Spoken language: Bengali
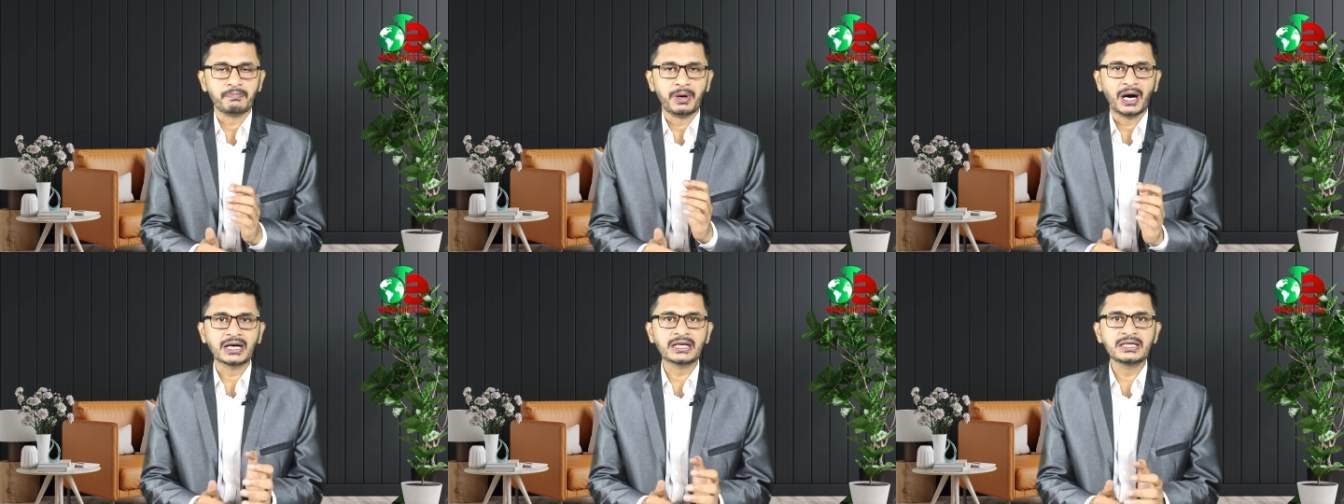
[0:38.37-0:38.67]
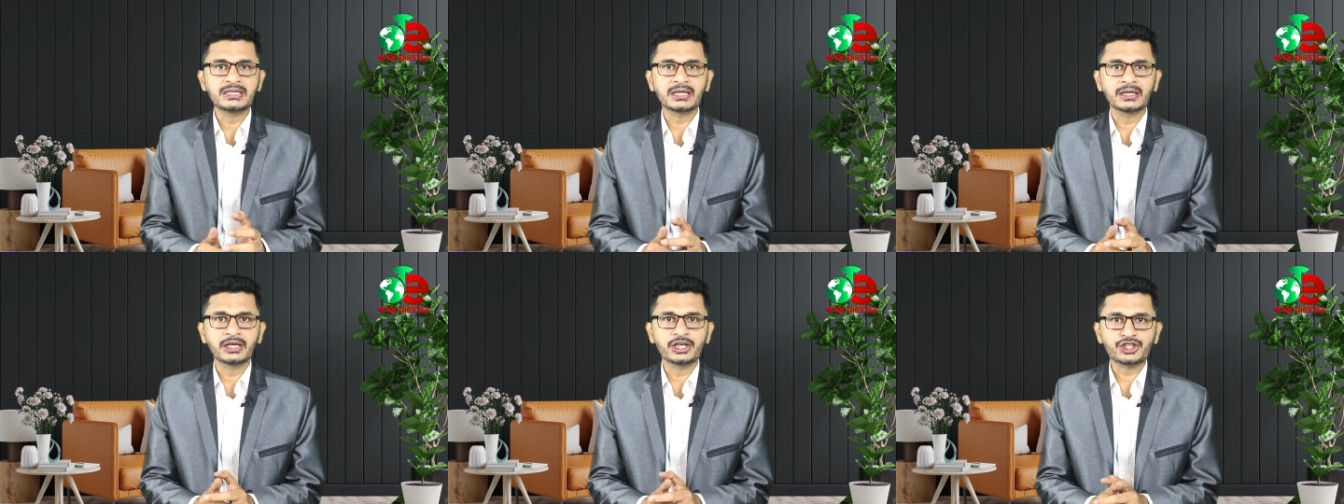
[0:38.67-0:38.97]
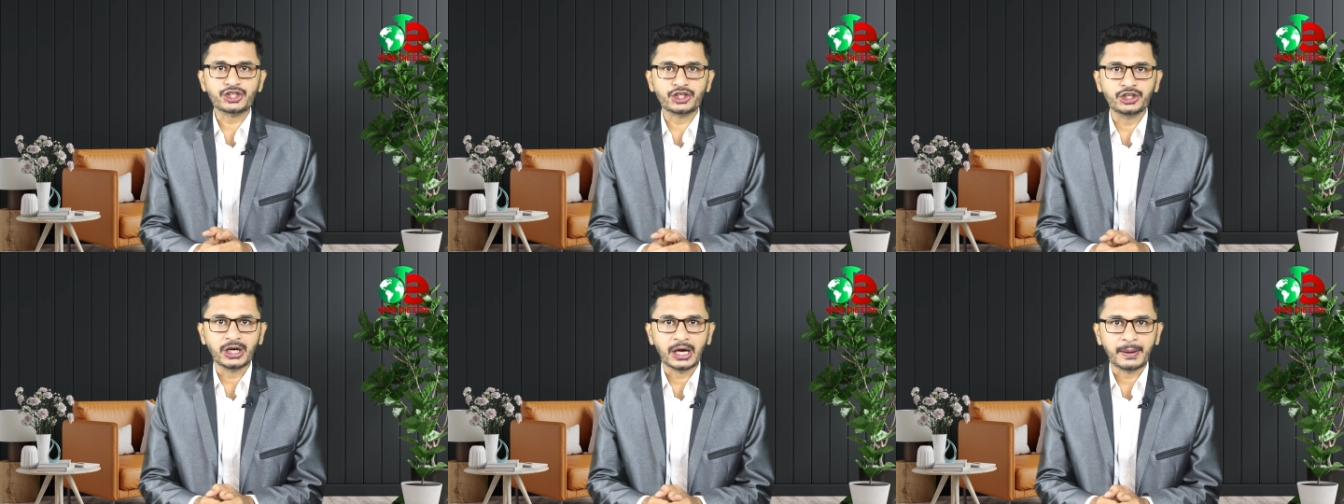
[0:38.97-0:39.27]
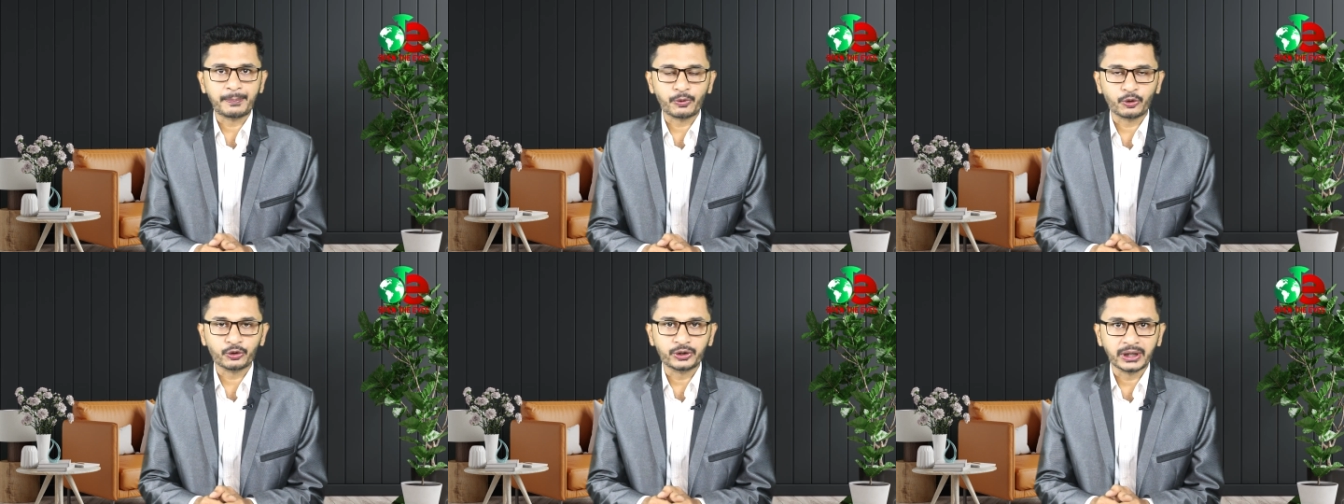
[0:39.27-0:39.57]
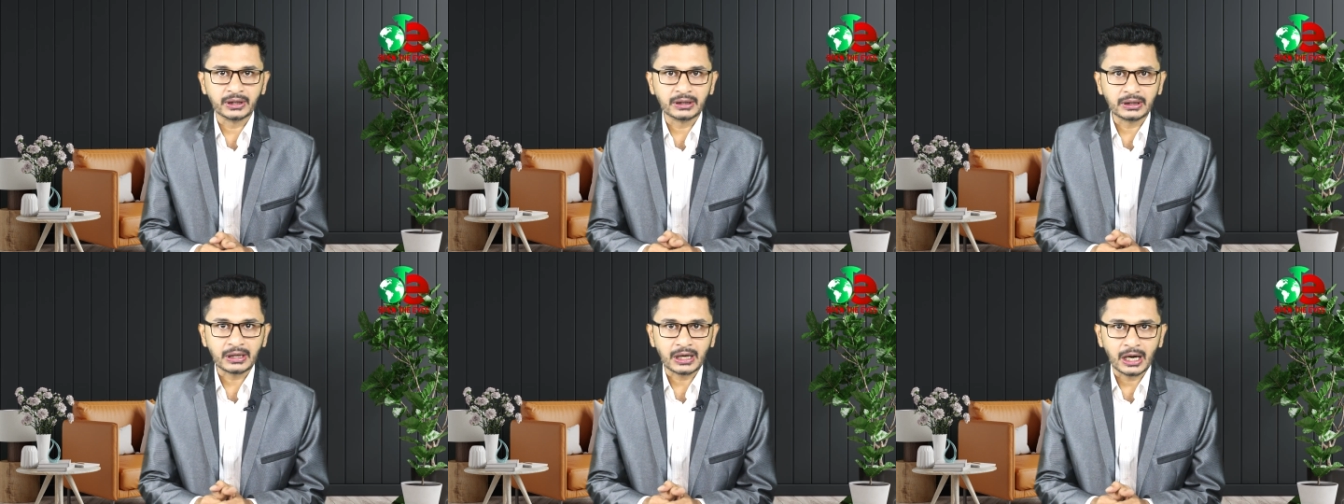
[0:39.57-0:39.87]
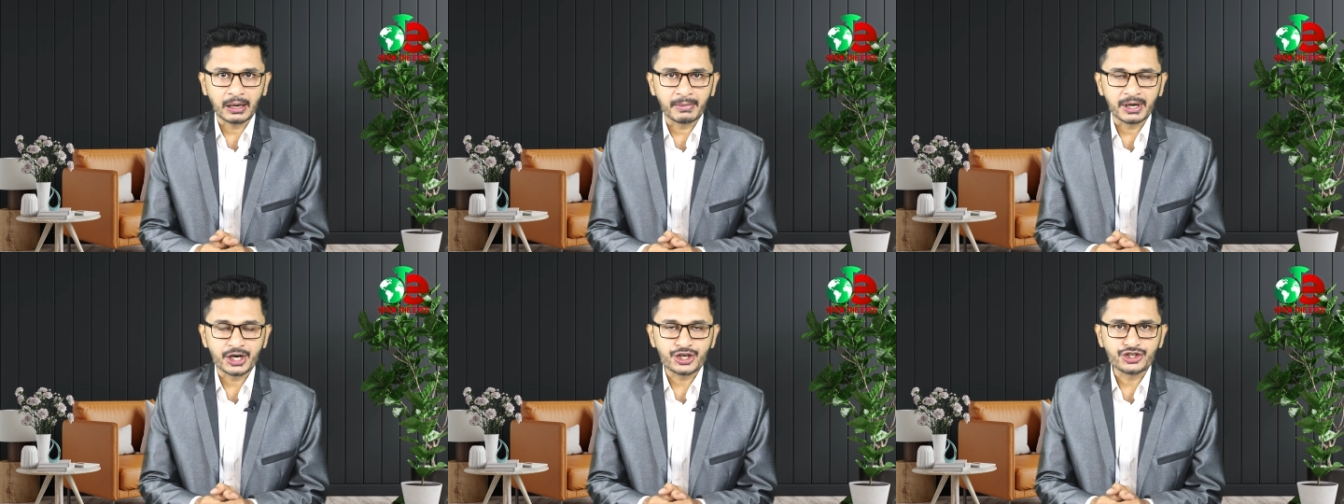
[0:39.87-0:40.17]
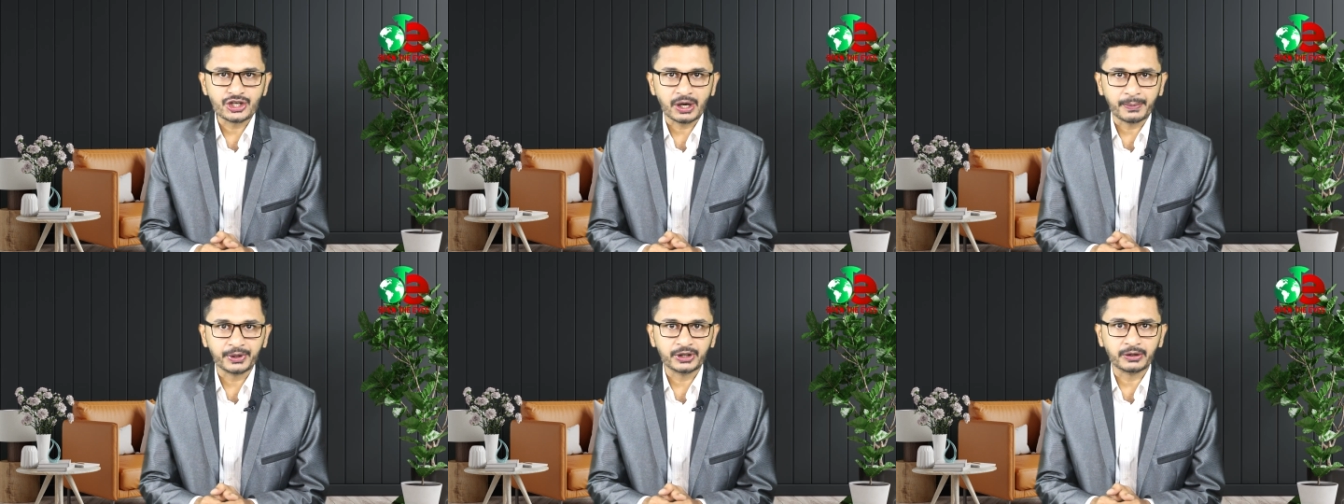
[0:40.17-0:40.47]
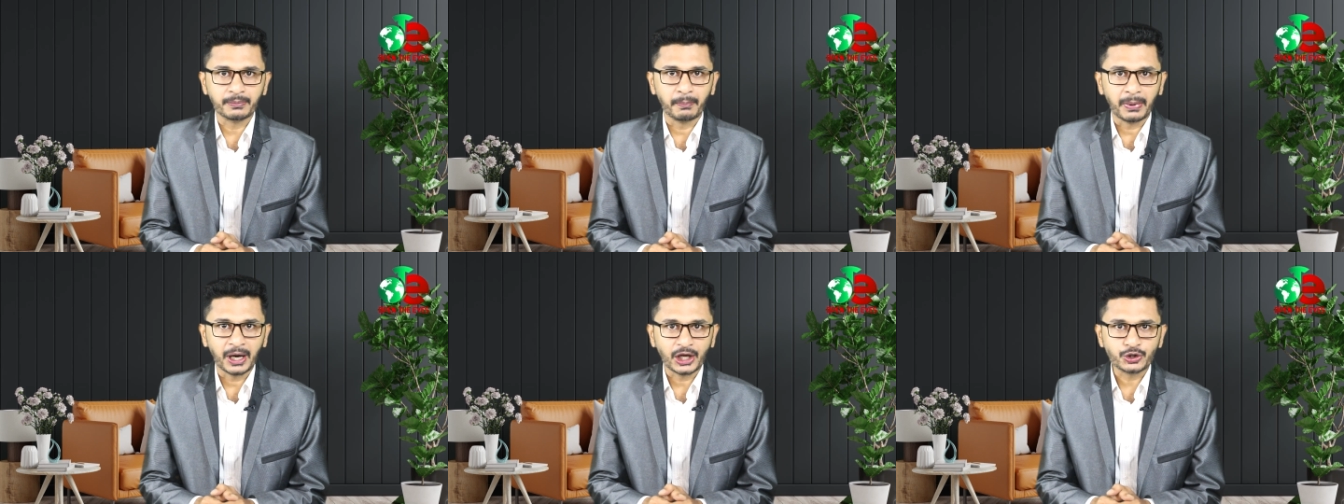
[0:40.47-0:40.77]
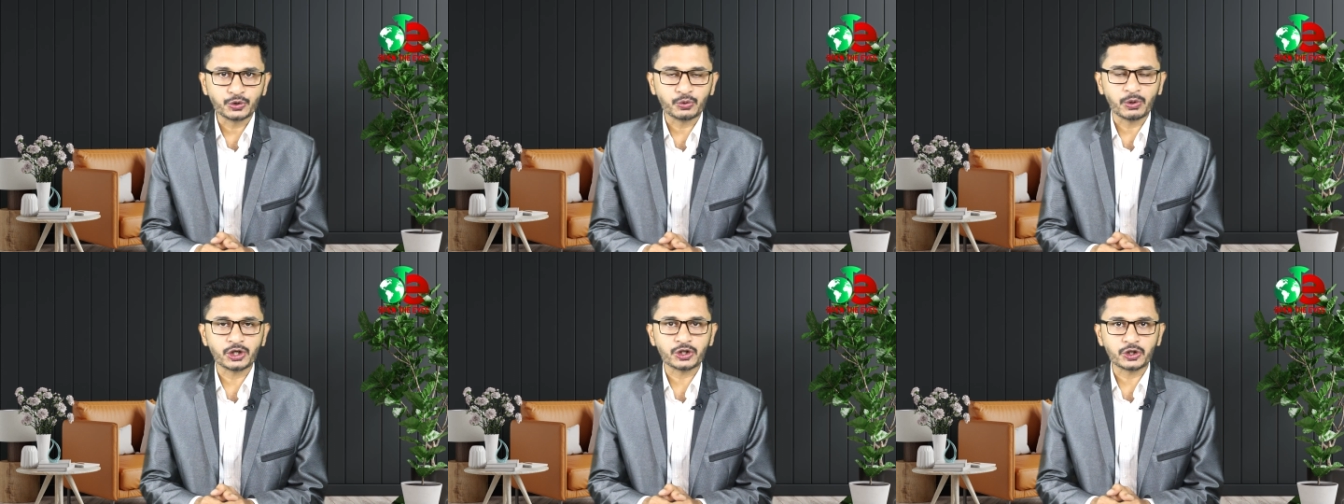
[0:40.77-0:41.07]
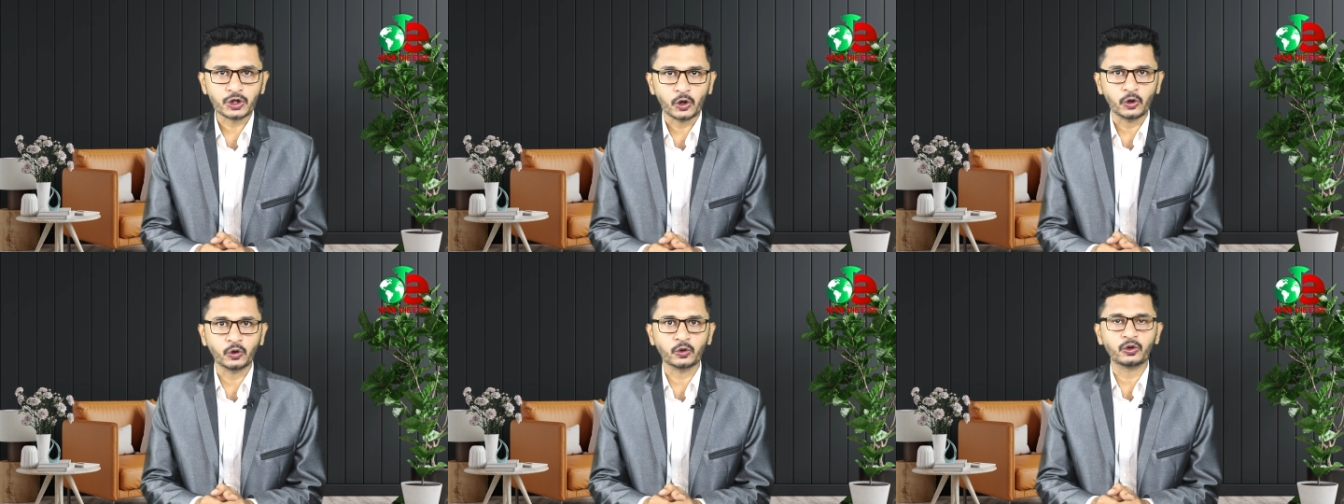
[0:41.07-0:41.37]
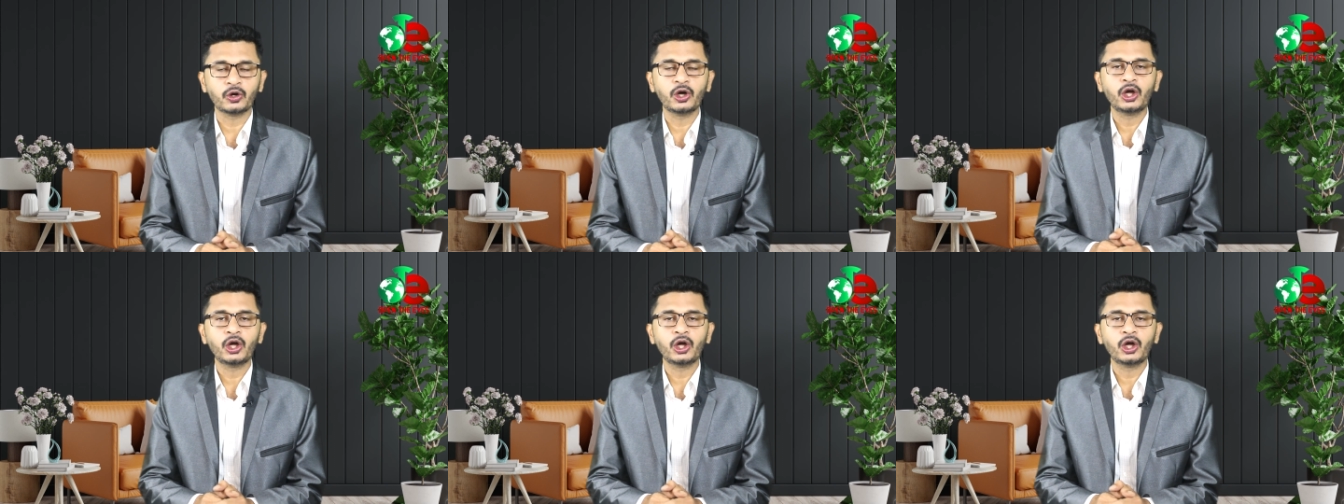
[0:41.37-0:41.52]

পাকিস্তানের সেনা প্রধান কামার জাভেদ বাজওয়া সহ